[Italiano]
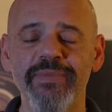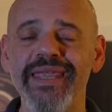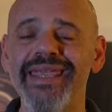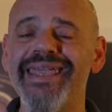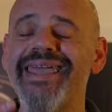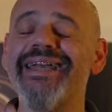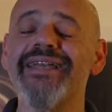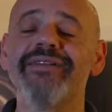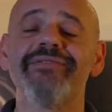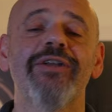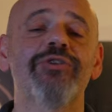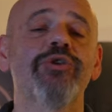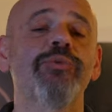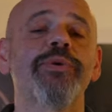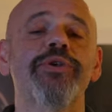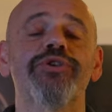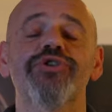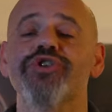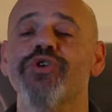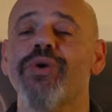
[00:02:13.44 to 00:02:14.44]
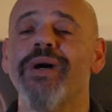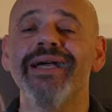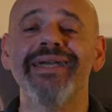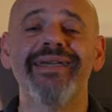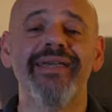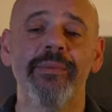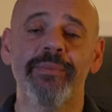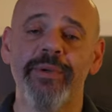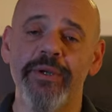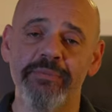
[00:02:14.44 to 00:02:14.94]
È arrivato perciò
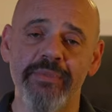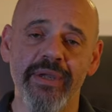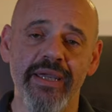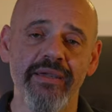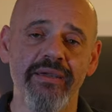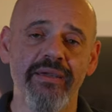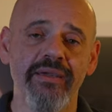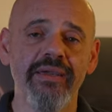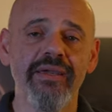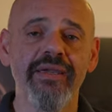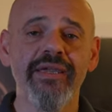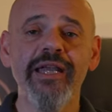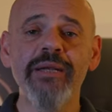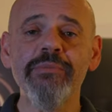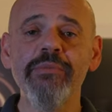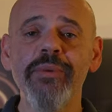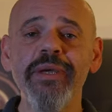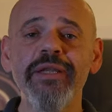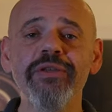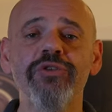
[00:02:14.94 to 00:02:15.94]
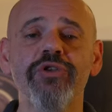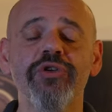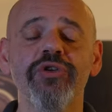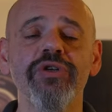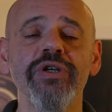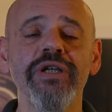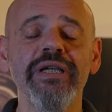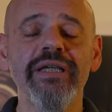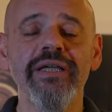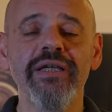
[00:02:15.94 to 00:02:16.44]
anche per me il
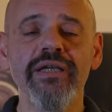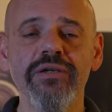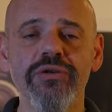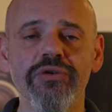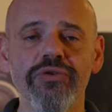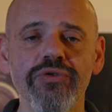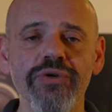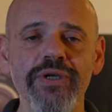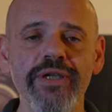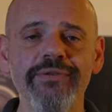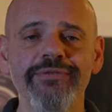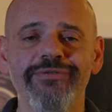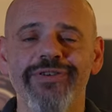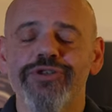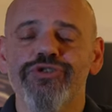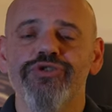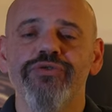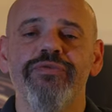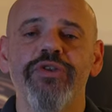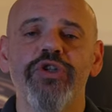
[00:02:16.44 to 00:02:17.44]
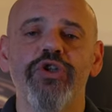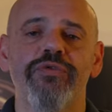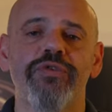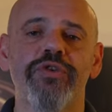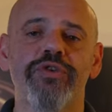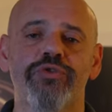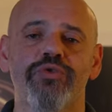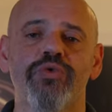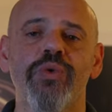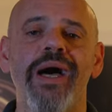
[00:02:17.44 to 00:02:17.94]
momento in cui faccio un video
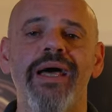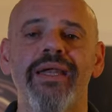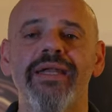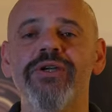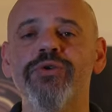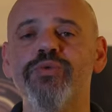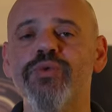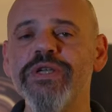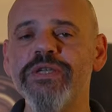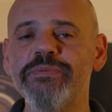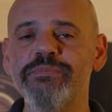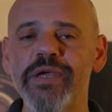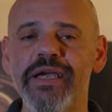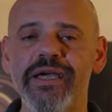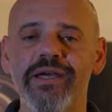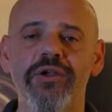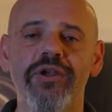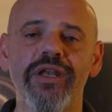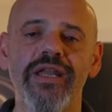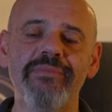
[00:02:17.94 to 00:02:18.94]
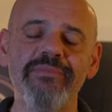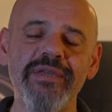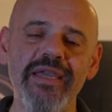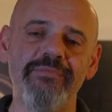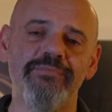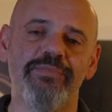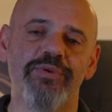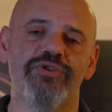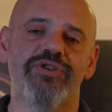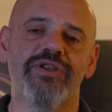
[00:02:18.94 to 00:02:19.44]
virtuale in cui spiegherò le mie
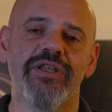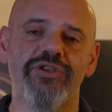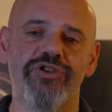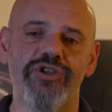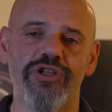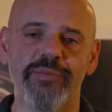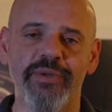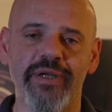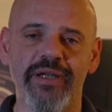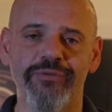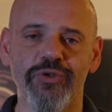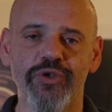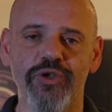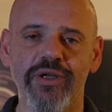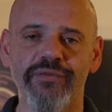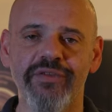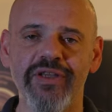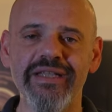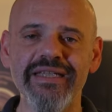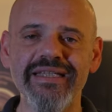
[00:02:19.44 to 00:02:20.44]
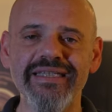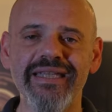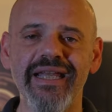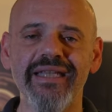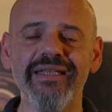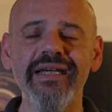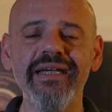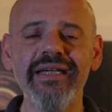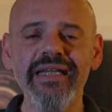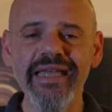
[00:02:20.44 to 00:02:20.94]
impostazioni per la fotografia di
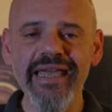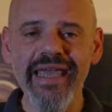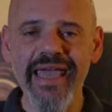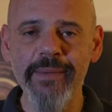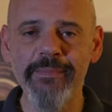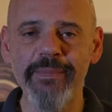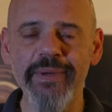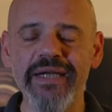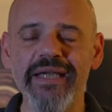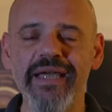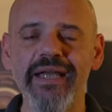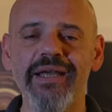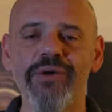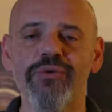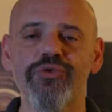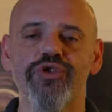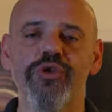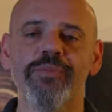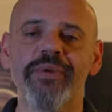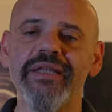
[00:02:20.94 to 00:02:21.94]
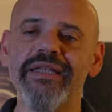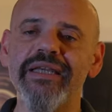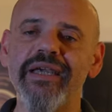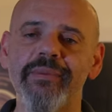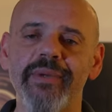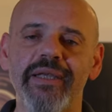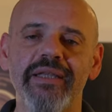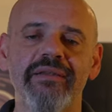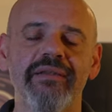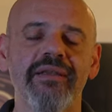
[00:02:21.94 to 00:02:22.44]
strada e perché le uso
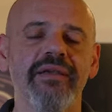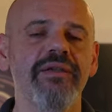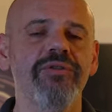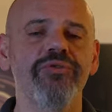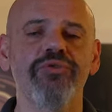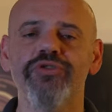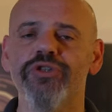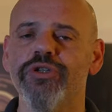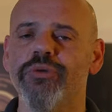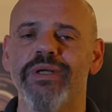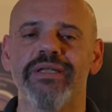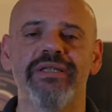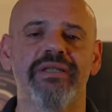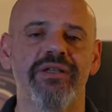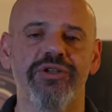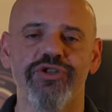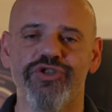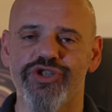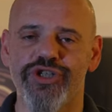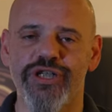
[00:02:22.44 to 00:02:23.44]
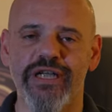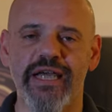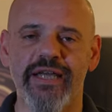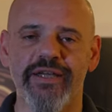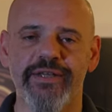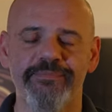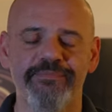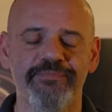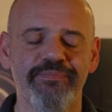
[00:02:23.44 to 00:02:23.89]
praticamente in tutti quanti gli scenari.